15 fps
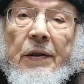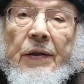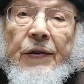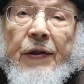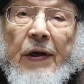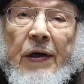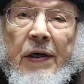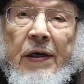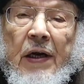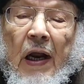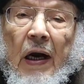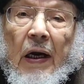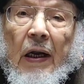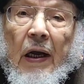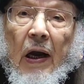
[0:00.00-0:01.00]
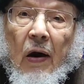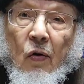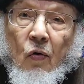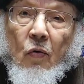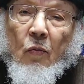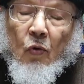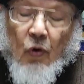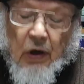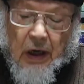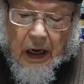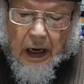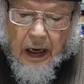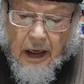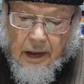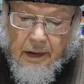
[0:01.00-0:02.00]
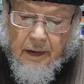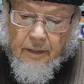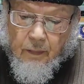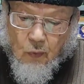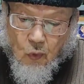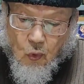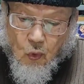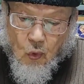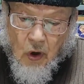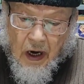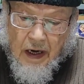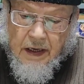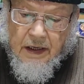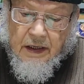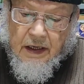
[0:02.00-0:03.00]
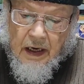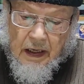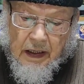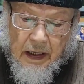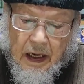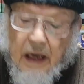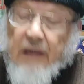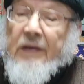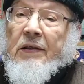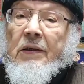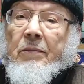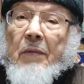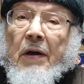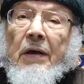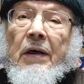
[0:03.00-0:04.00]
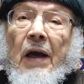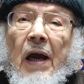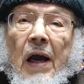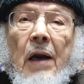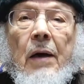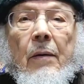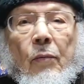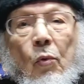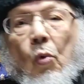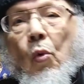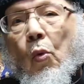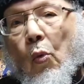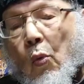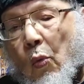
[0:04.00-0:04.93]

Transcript: ظن القوم العرب أن الخصم انغلبوا